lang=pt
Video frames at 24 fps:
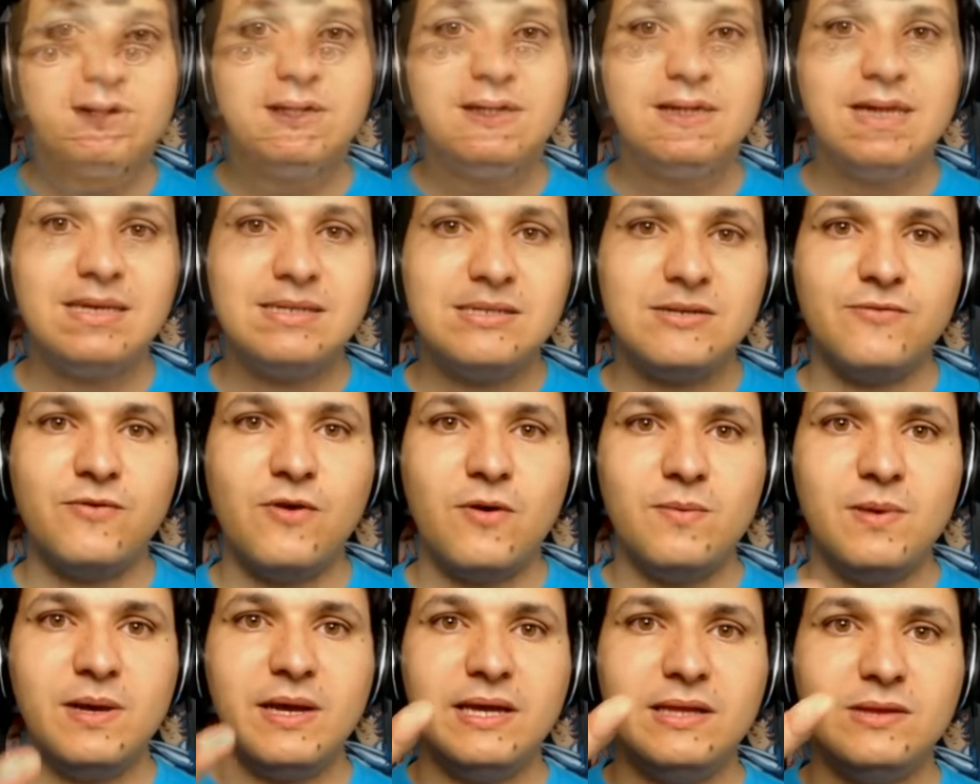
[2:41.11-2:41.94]
e dessa
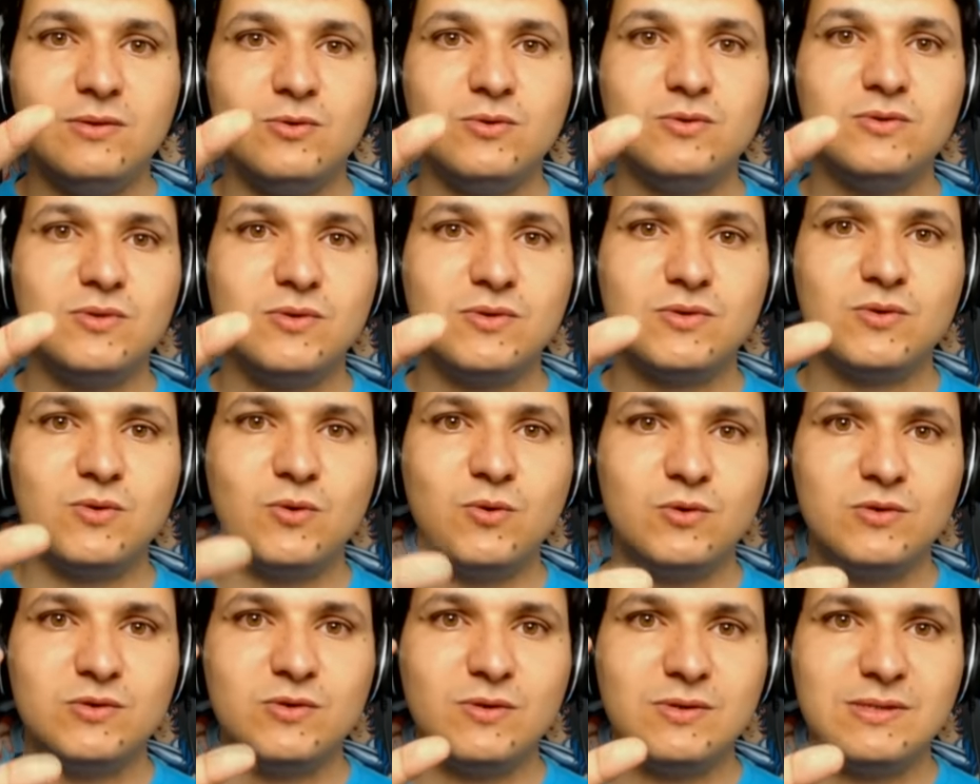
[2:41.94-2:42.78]
forma reduz os
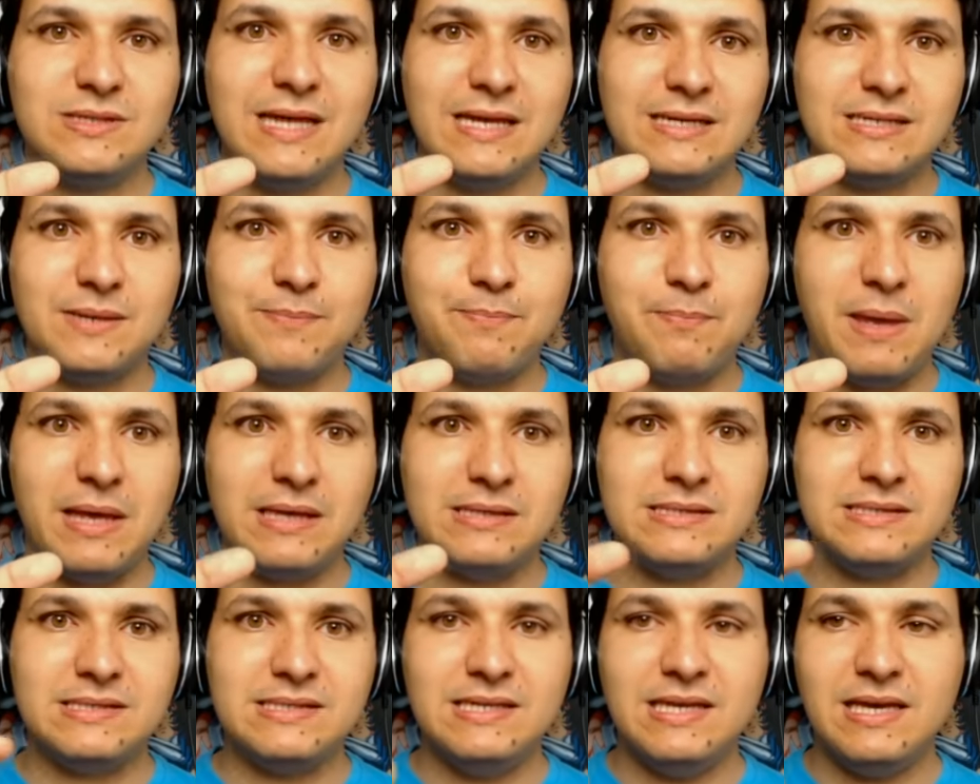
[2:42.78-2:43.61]
custos dessa
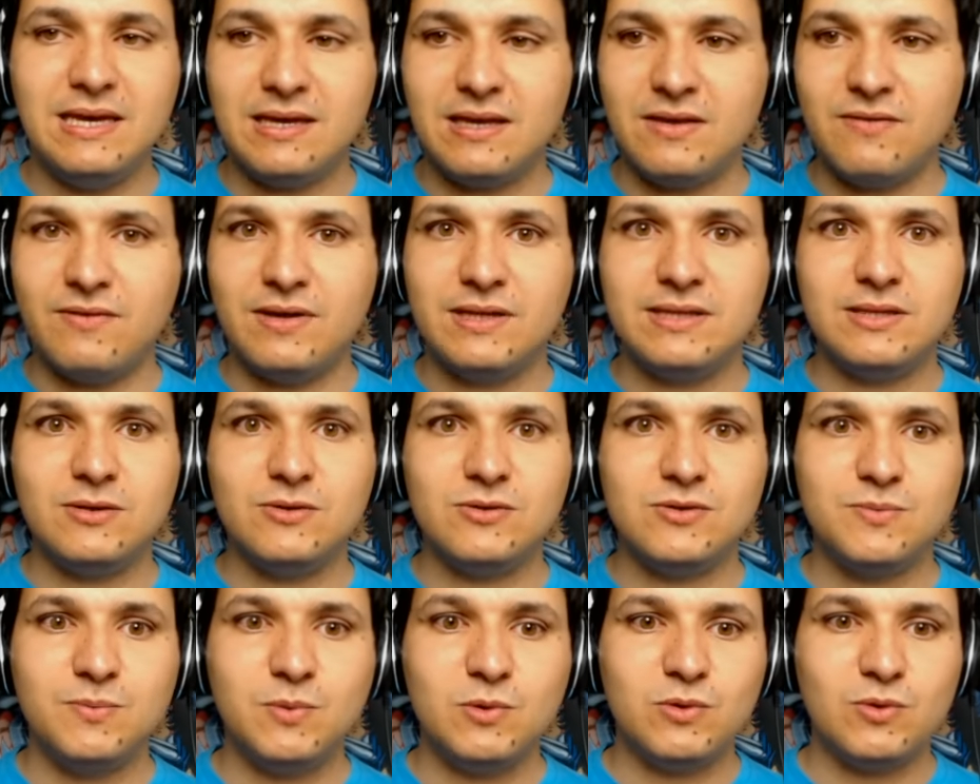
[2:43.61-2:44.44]
pecinha que vai ter
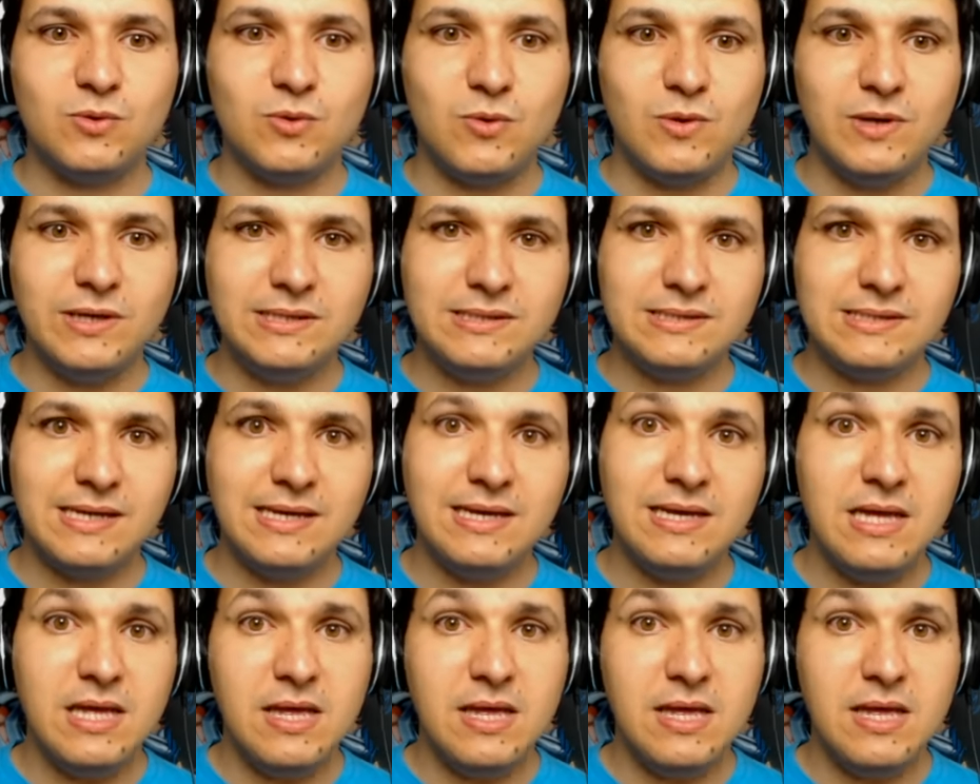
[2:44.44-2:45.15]
os botões, né,